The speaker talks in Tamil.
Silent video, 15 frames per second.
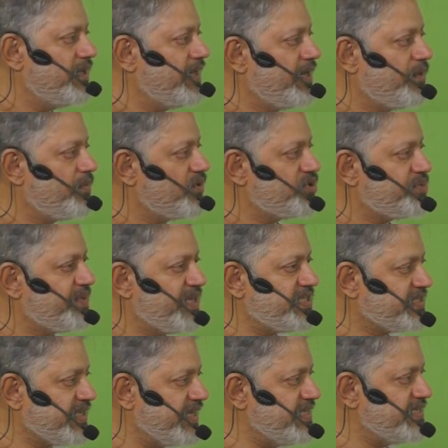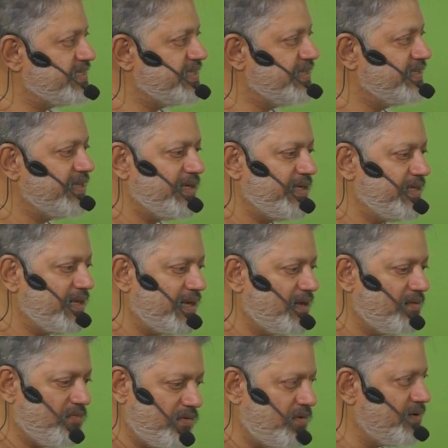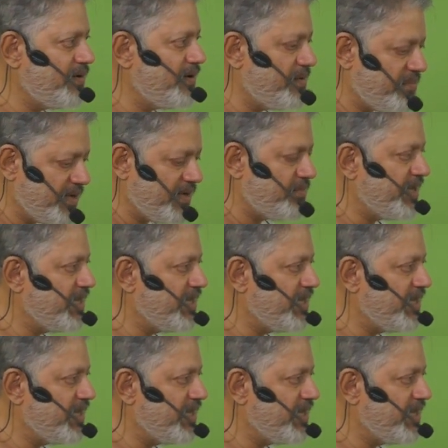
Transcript: என்னென்னமோ ஸ்பேஸ் சயின்ஸு இது இதெல்லாம் ஒன்றும் இல்லைப்பா